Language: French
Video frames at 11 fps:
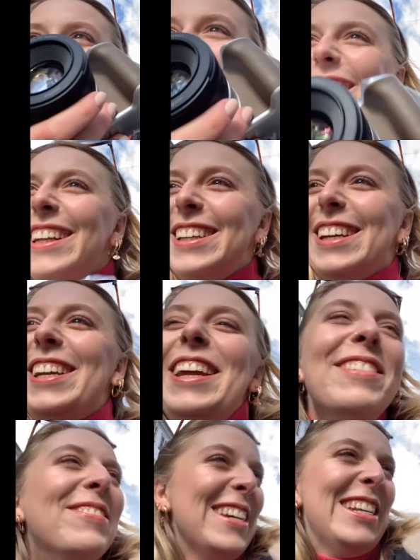Il
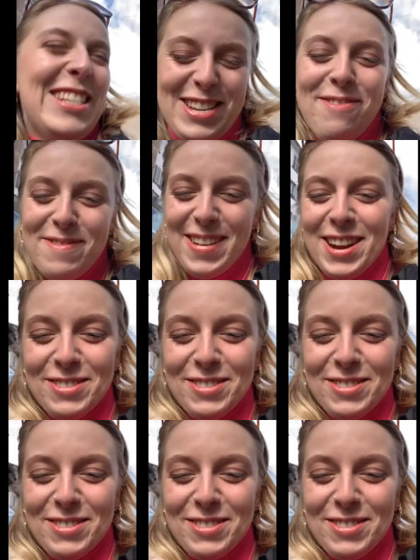fait super.